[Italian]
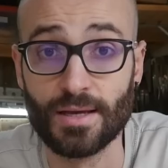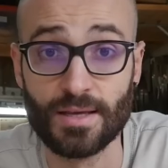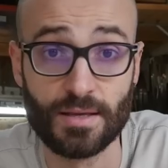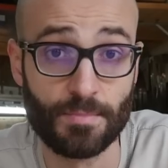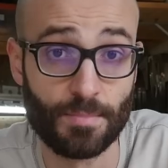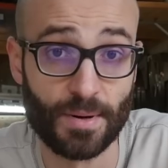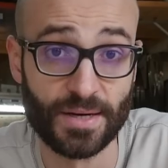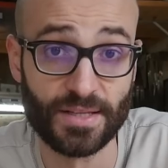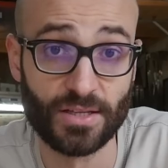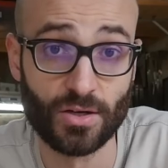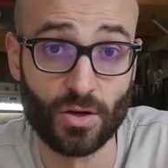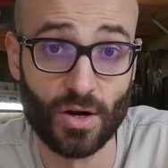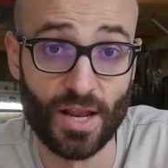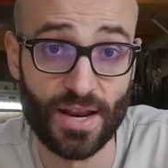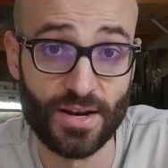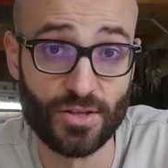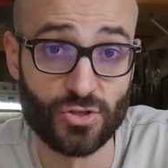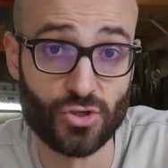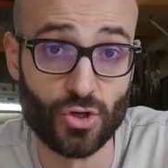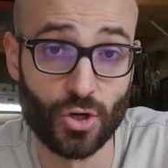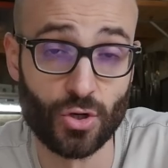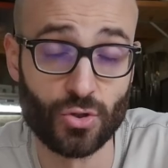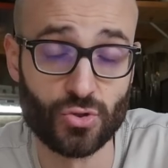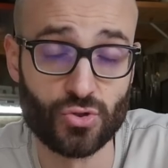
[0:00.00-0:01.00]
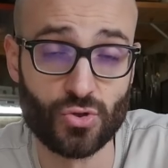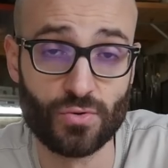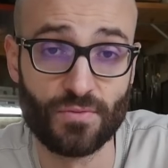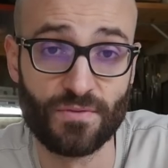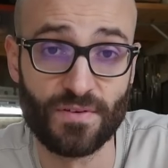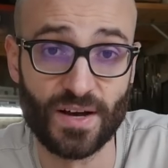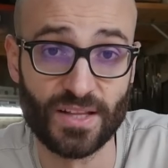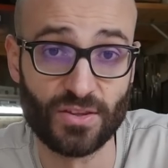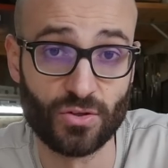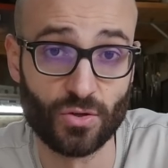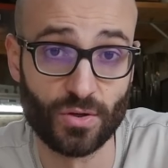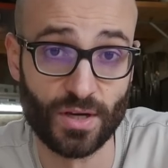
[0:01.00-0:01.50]
In particolare gioco sul
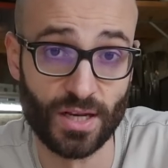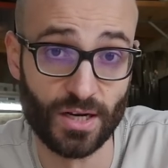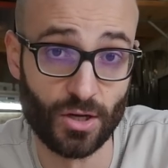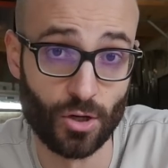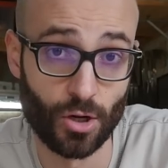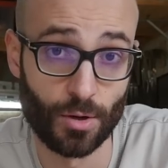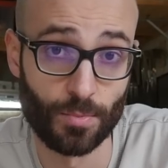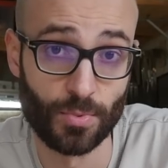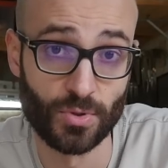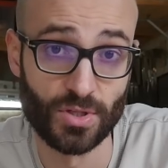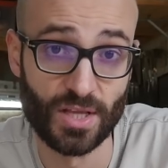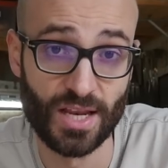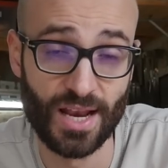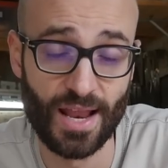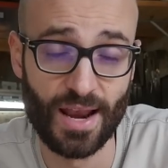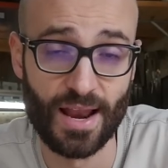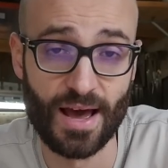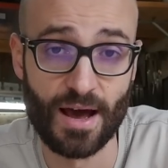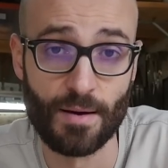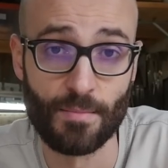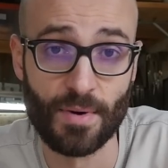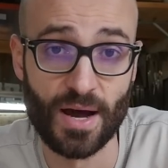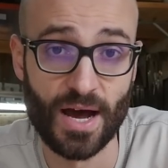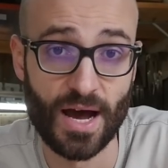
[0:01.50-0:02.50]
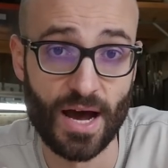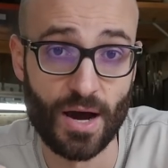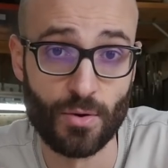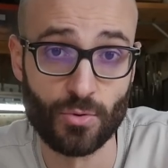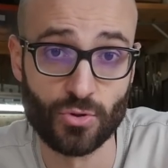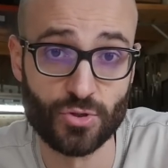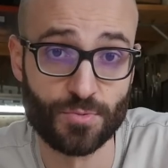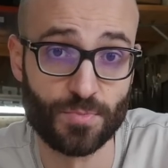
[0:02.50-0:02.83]
fatto che il corpo della lama ha uno